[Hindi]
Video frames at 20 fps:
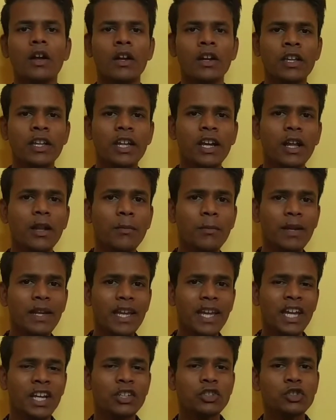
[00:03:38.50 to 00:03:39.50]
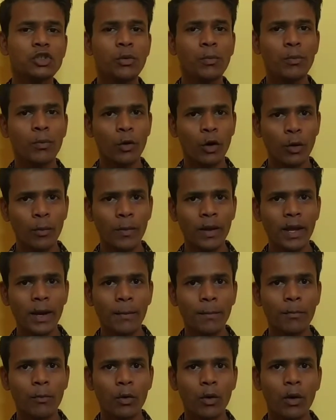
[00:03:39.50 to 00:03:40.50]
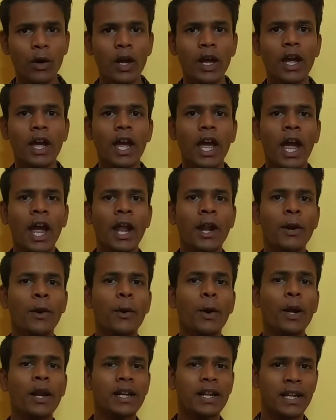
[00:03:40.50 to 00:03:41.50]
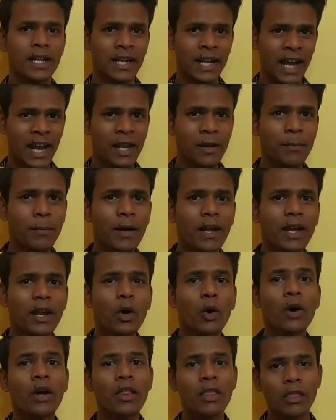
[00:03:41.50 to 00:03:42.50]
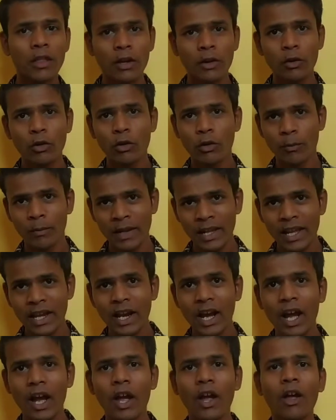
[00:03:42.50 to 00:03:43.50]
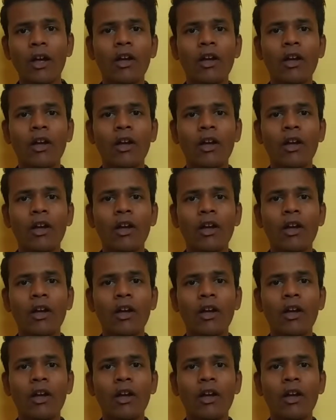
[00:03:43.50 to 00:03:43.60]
एक्स X2 Pro में आपको Android 9 पाई का ओएस देखने को मिलेगा